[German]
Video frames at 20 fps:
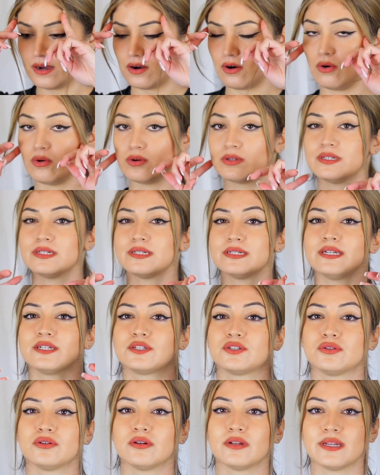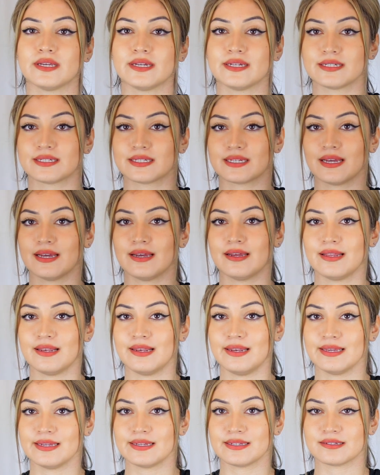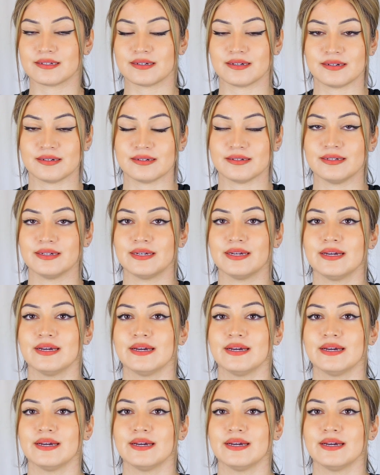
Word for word: Und natürlich Lichter.